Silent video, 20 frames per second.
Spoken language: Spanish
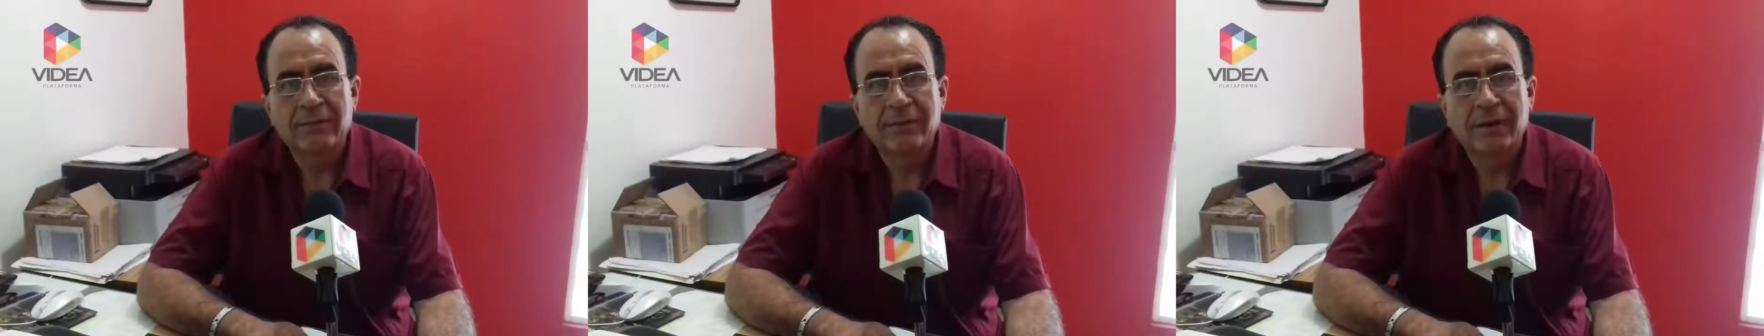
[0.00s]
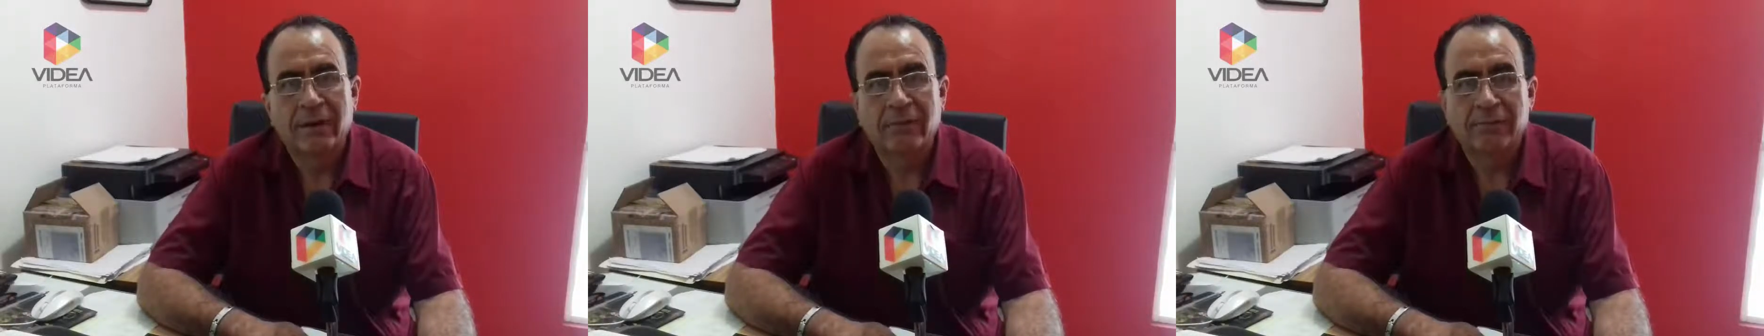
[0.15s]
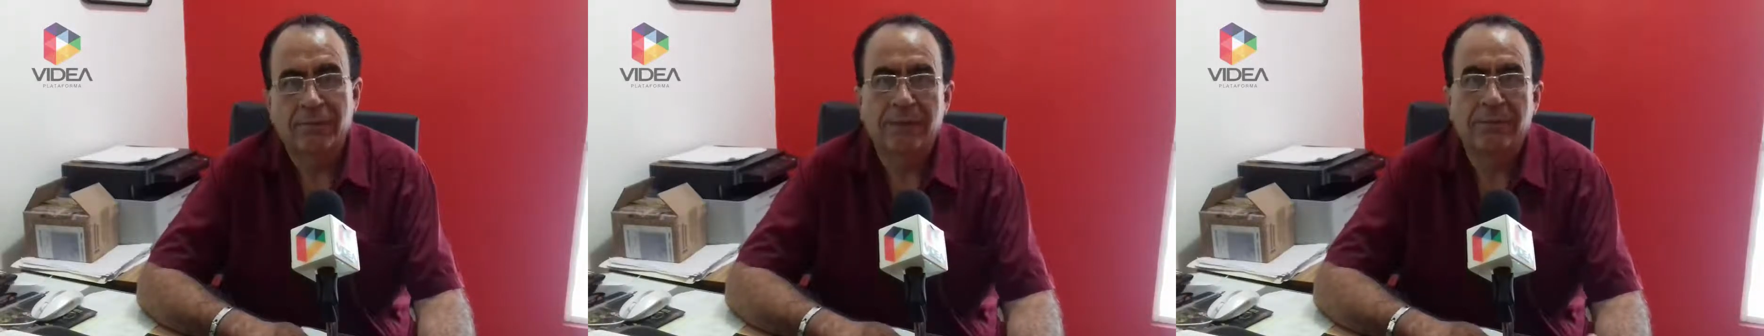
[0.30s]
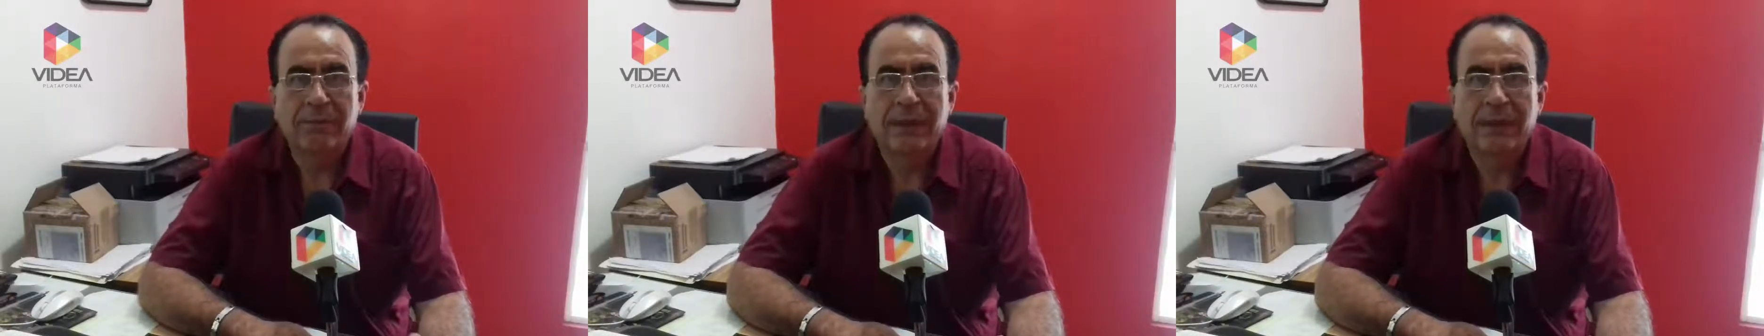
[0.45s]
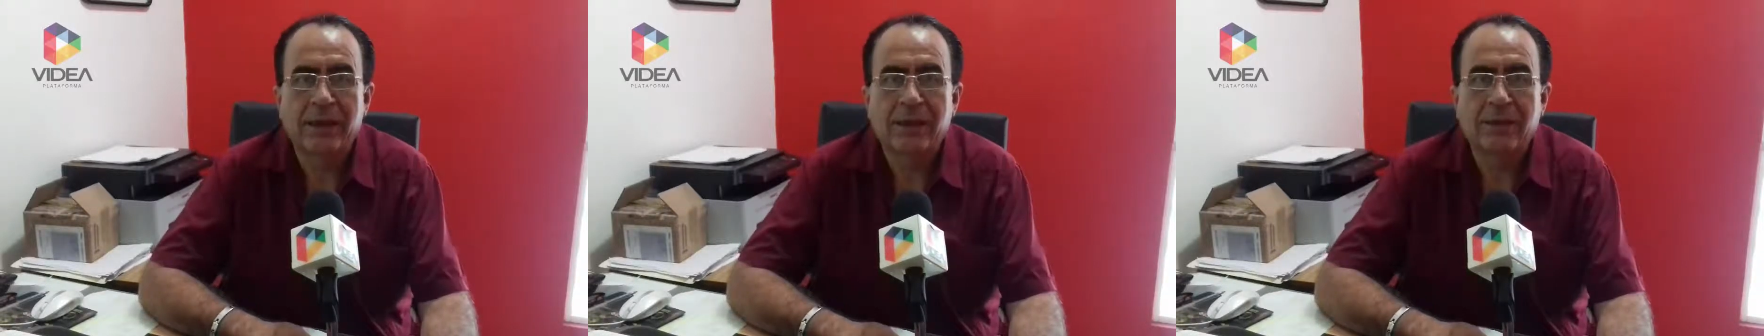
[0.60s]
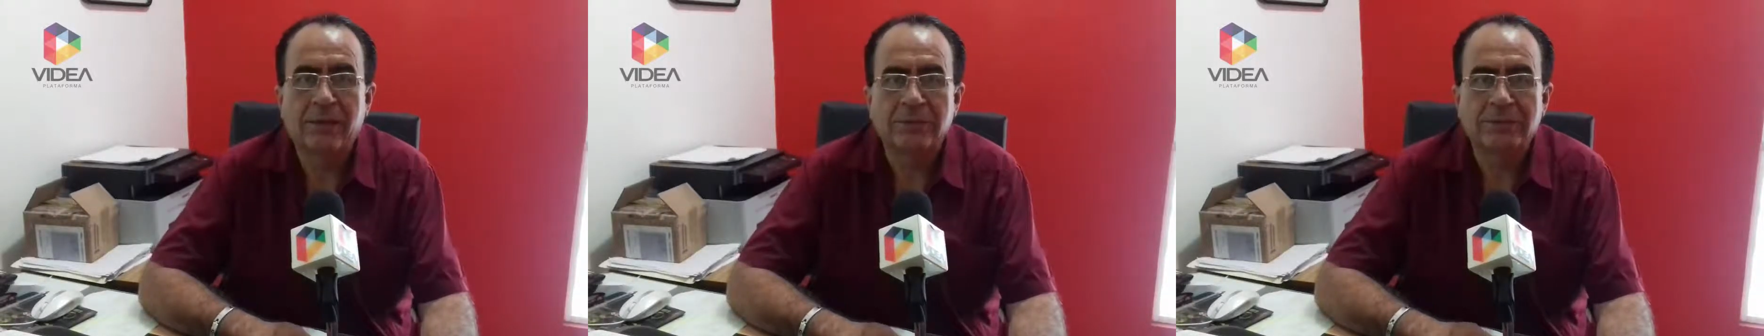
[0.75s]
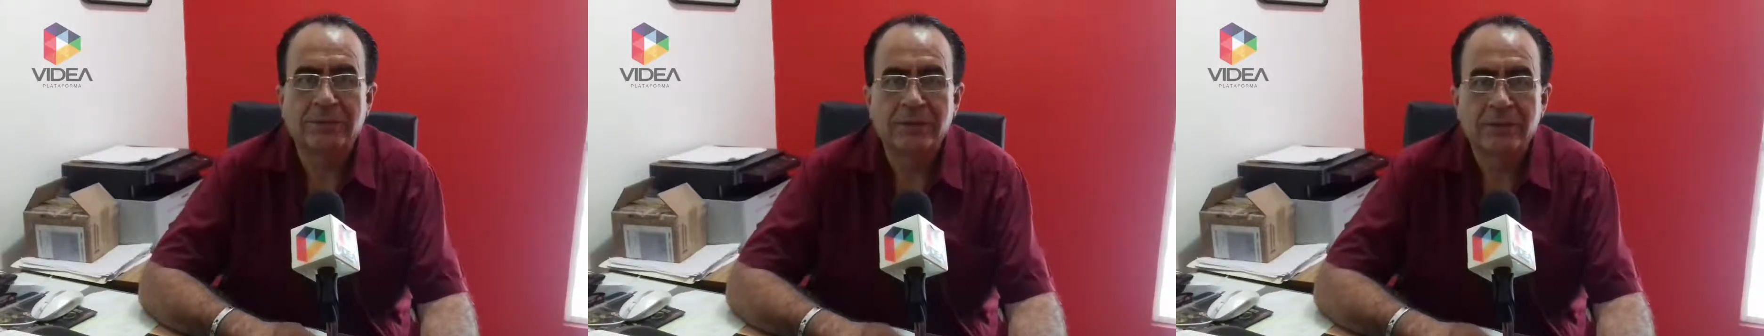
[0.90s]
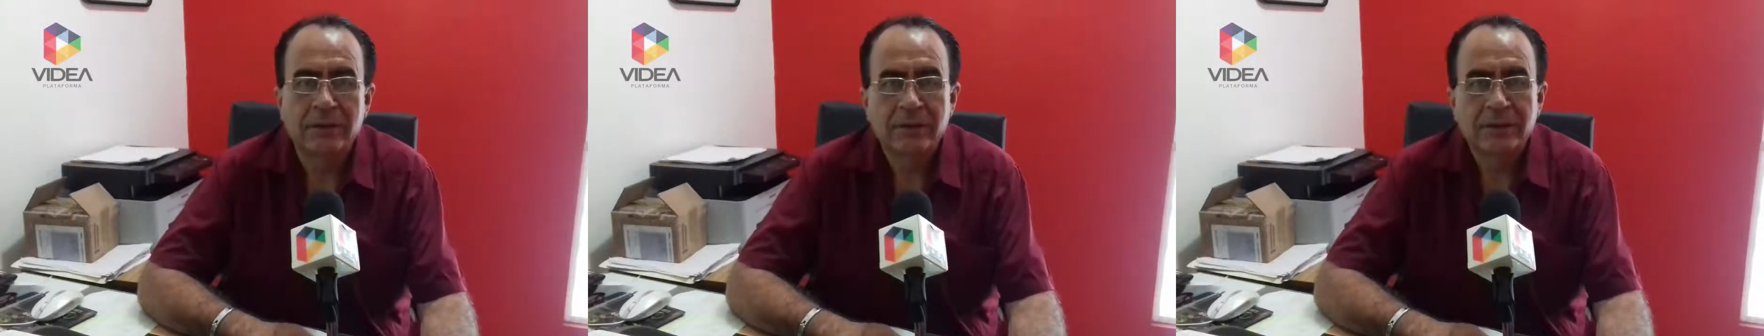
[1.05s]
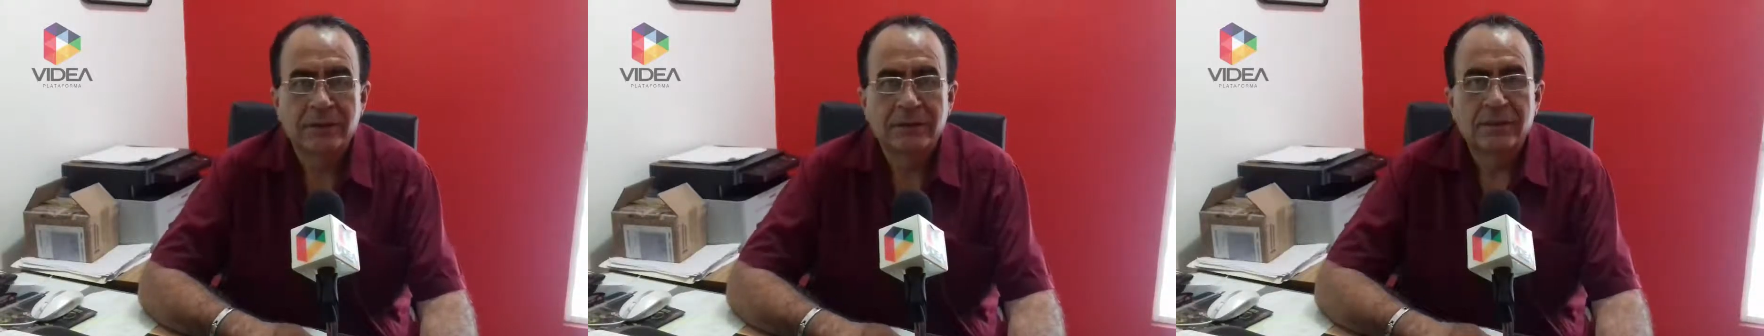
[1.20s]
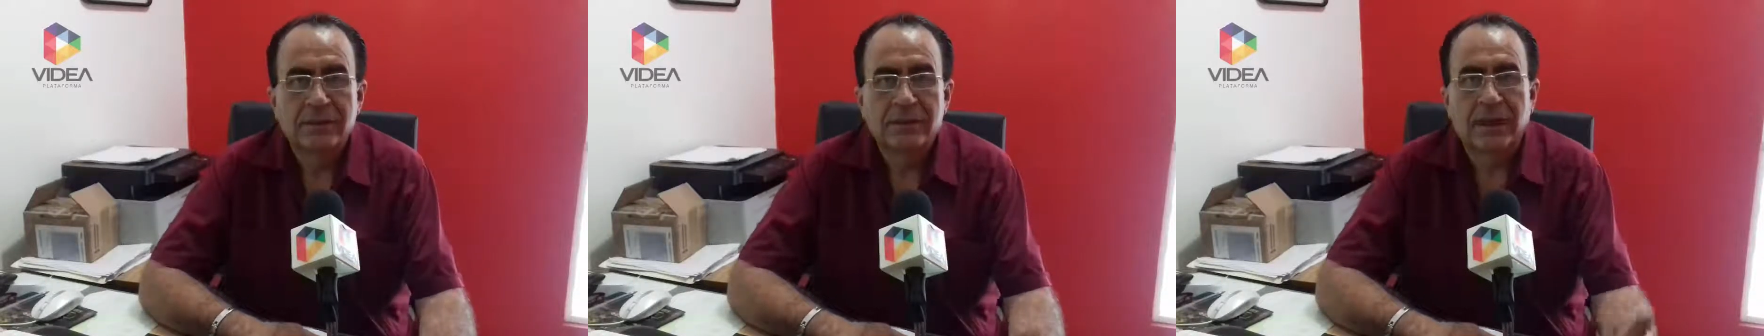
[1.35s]
Aunque México
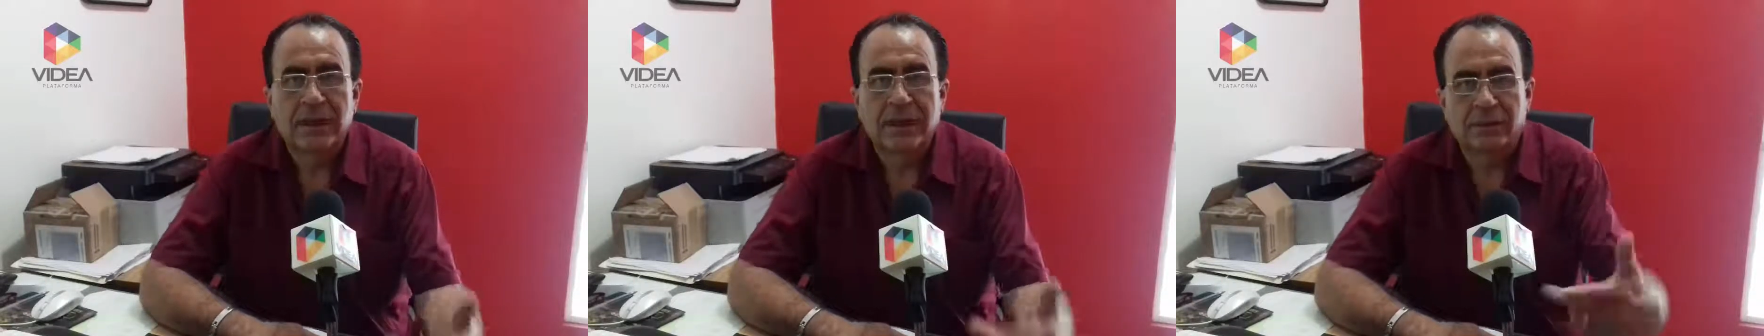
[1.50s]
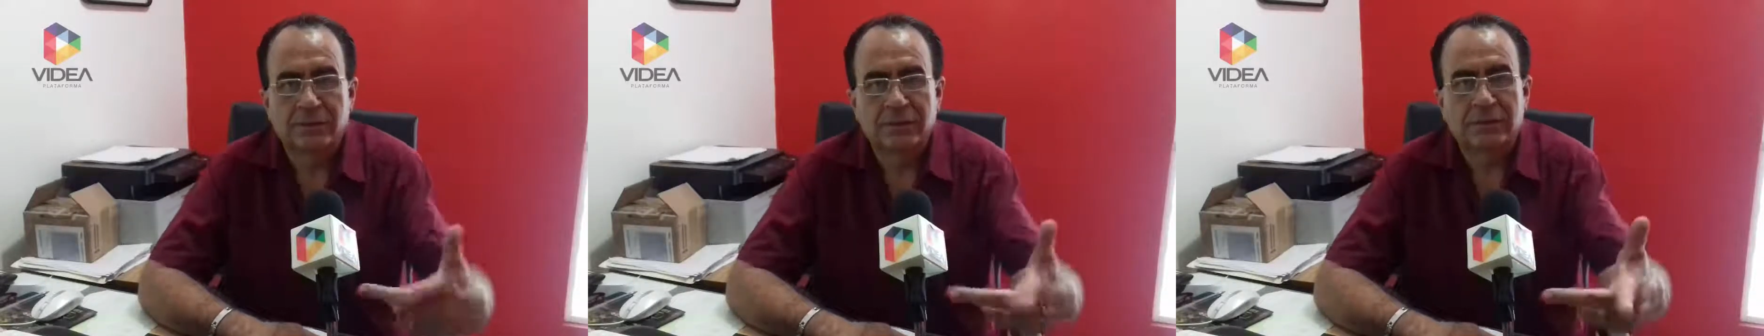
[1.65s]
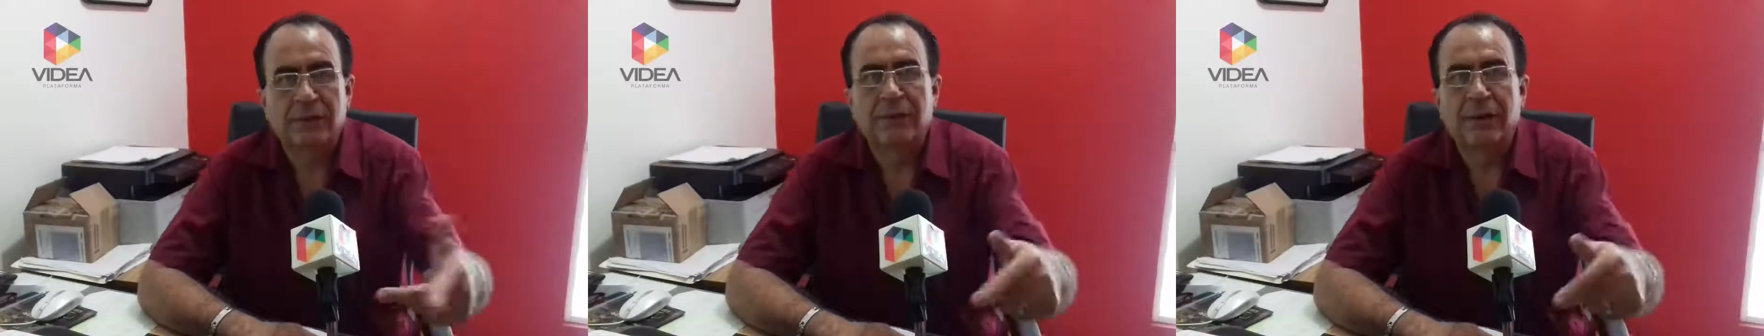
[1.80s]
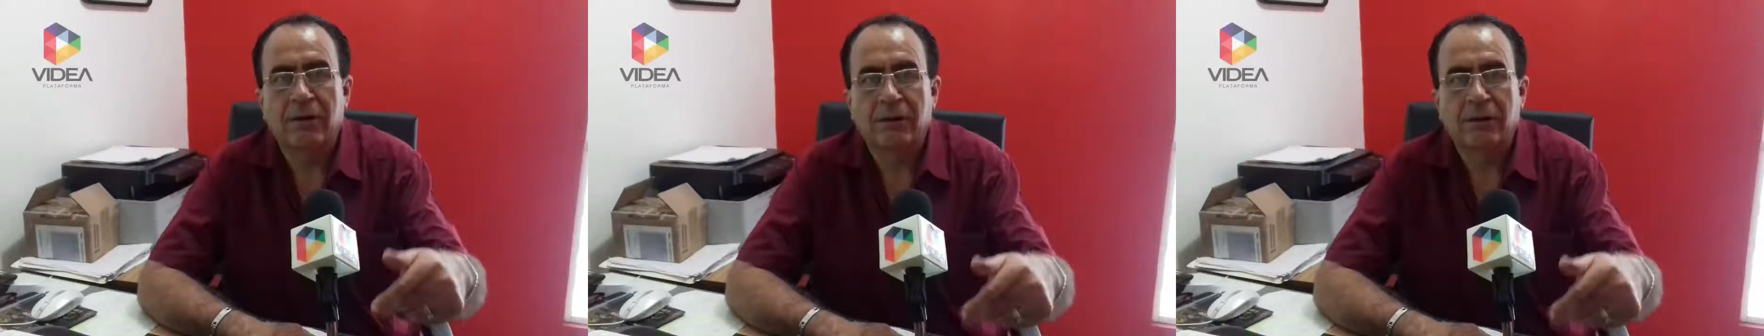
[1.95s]
en la última